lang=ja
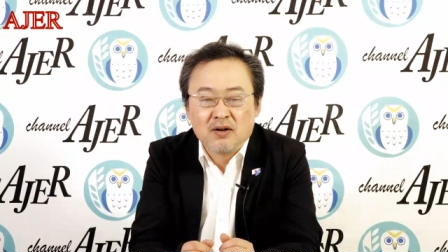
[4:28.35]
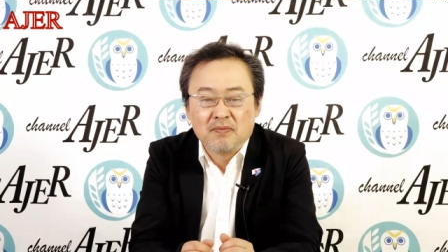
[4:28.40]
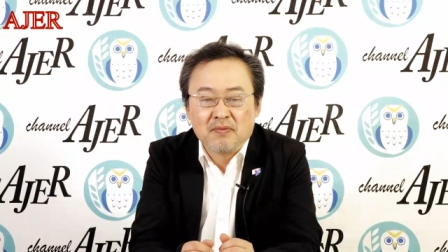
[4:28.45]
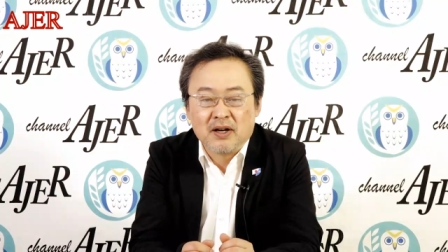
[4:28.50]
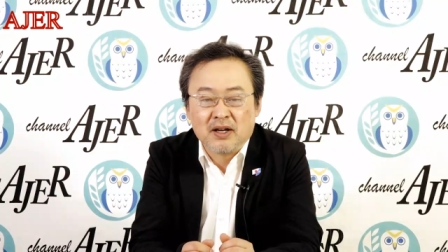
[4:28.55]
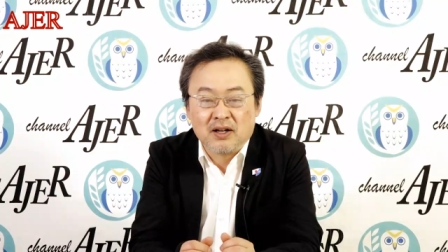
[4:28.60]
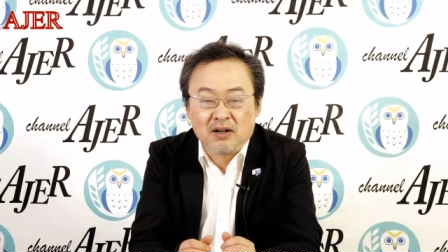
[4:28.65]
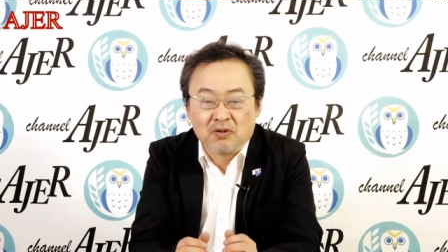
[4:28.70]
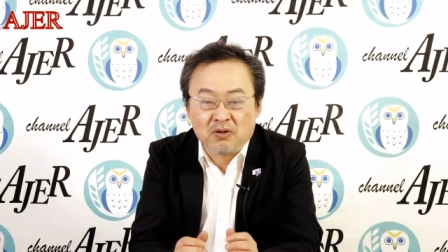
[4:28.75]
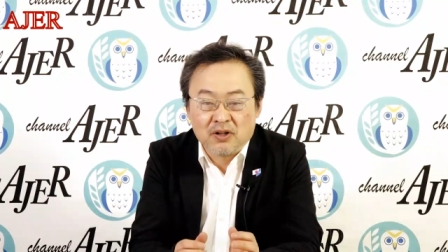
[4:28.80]
う、
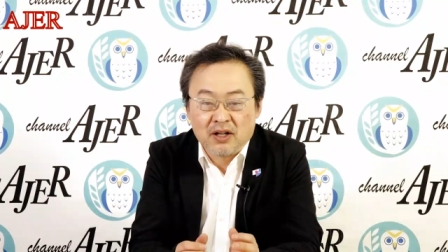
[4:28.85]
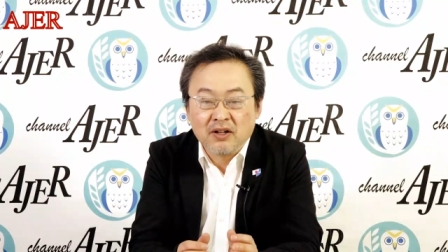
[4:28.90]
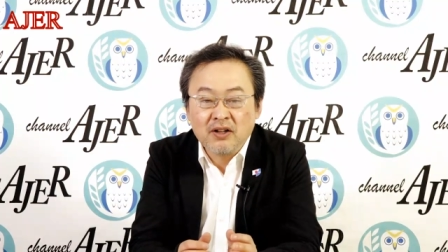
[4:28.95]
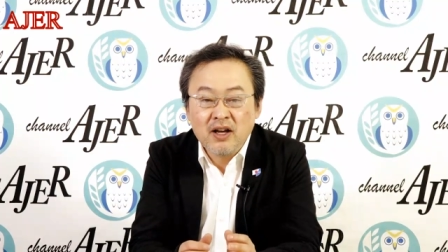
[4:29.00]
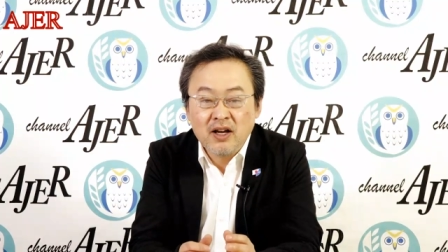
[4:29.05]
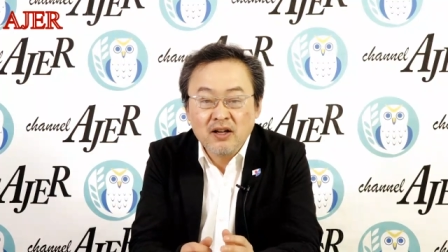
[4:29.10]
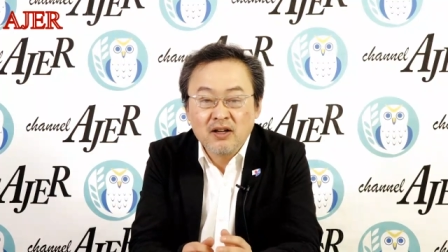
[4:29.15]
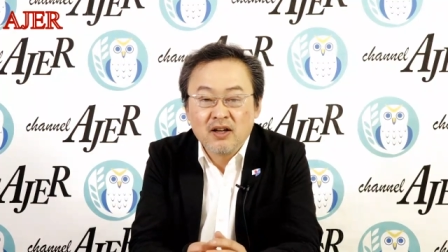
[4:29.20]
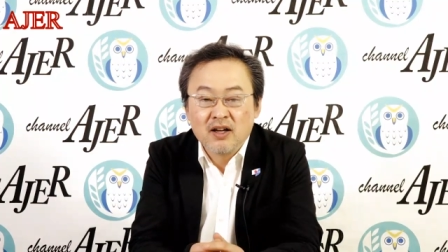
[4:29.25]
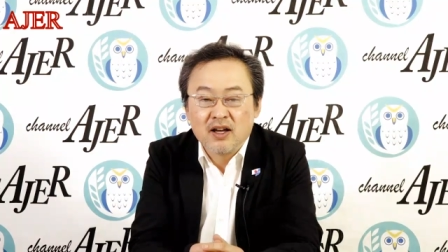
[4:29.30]
まあ、いろんな
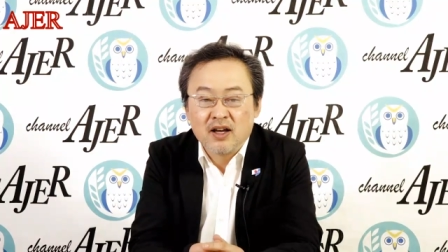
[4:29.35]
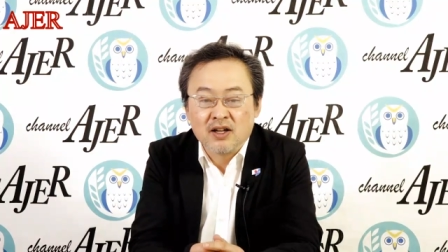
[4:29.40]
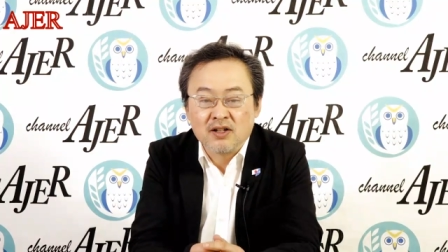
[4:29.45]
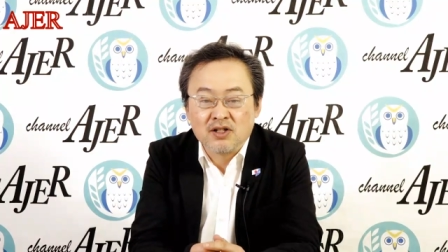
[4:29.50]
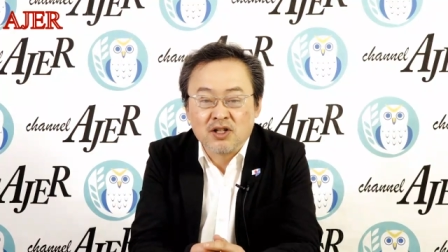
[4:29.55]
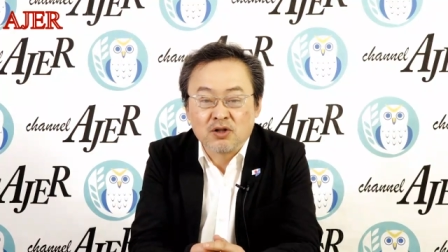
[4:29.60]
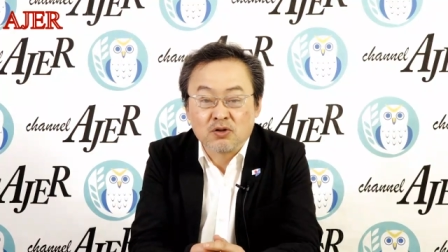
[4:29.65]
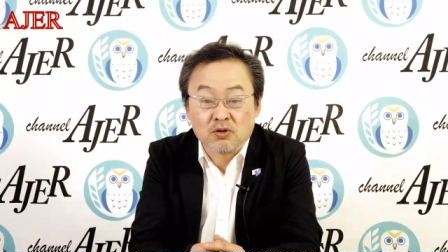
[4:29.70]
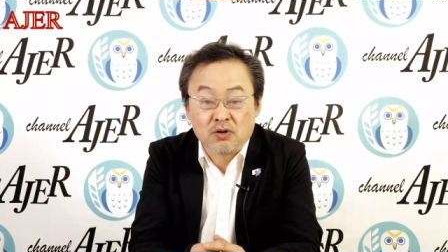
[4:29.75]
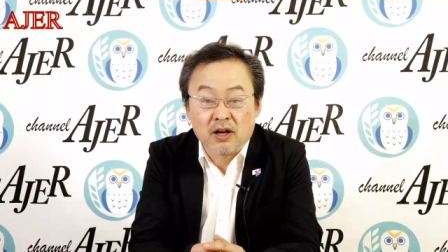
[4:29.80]
ね
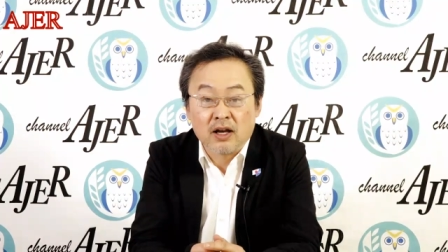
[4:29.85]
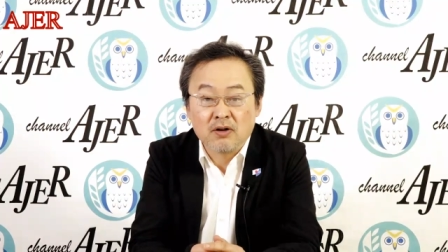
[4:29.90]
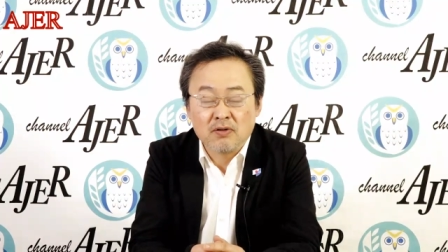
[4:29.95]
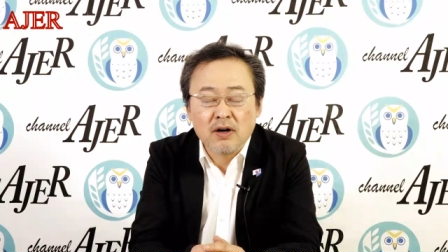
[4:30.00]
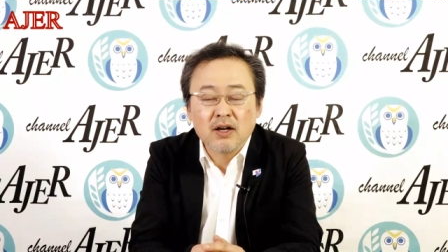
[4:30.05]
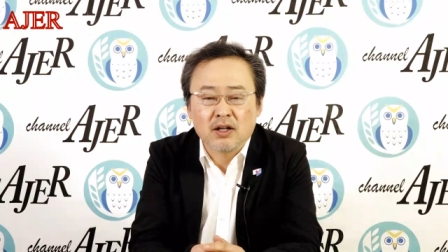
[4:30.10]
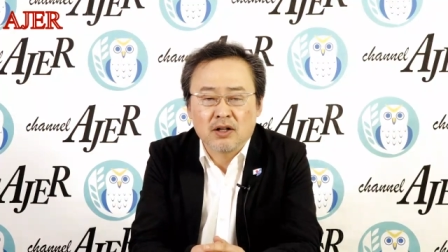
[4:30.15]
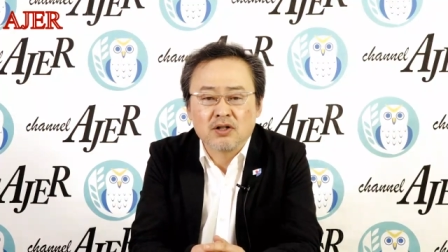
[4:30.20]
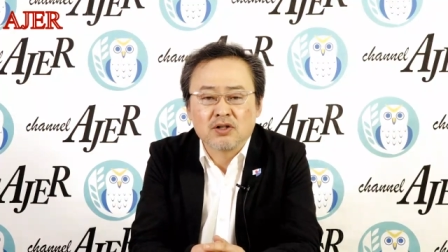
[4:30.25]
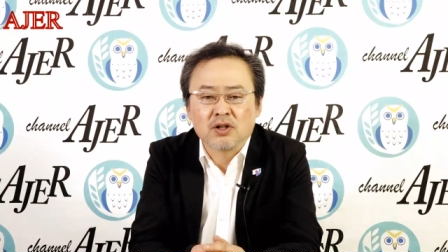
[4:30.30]
演説をやる
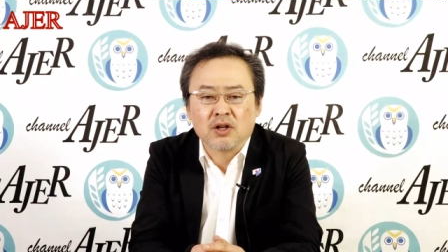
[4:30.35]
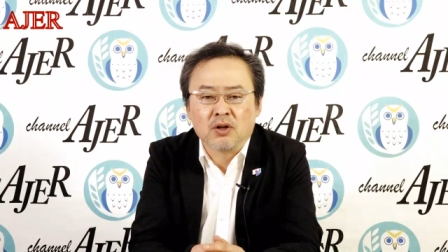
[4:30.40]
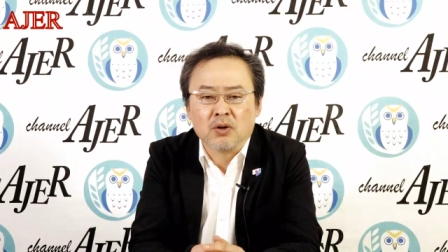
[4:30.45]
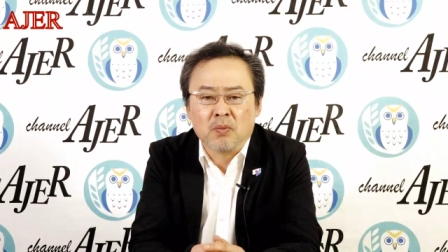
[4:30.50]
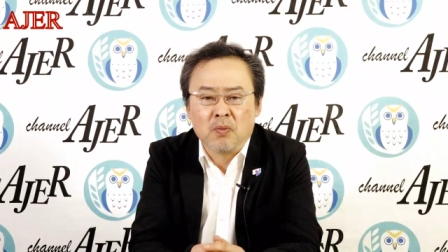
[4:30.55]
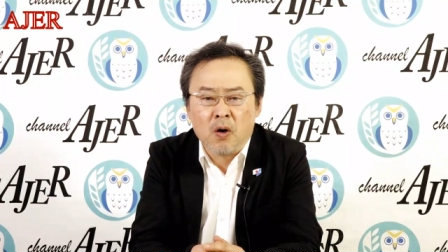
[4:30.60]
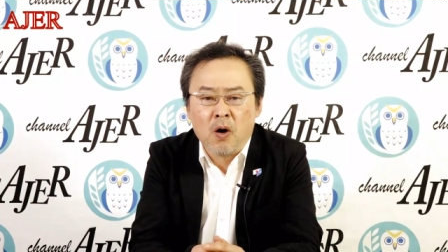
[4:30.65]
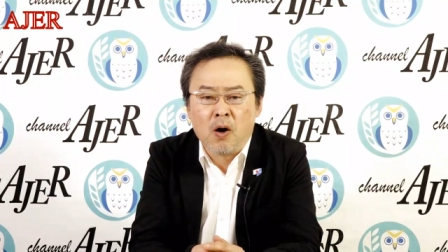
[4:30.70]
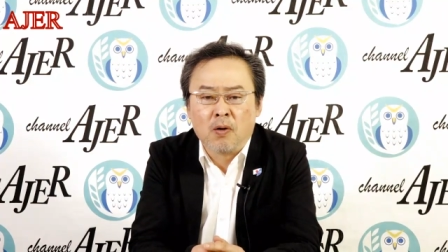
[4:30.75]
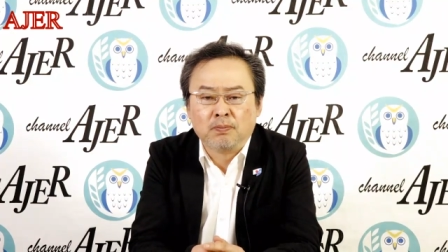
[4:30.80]
わけですけど
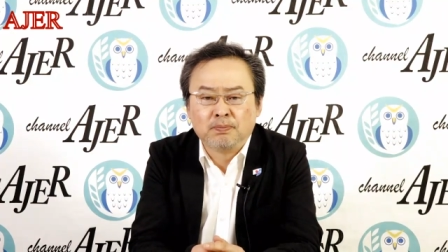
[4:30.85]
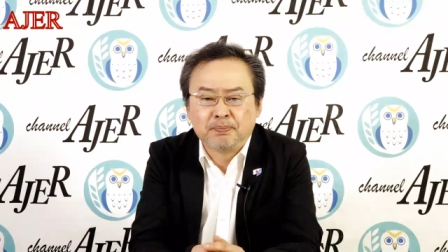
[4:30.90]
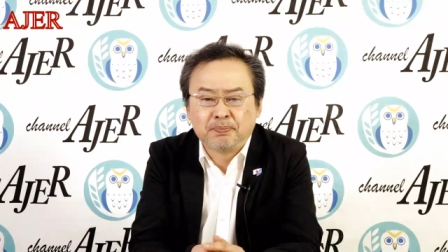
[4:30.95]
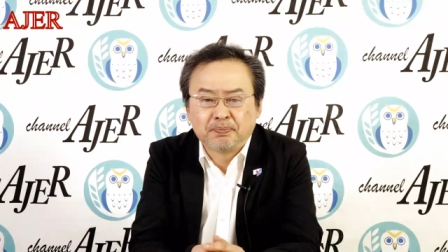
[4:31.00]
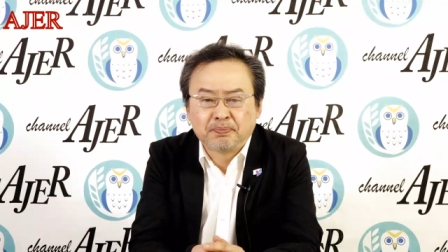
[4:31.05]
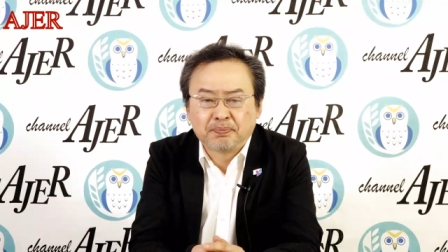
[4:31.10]
も、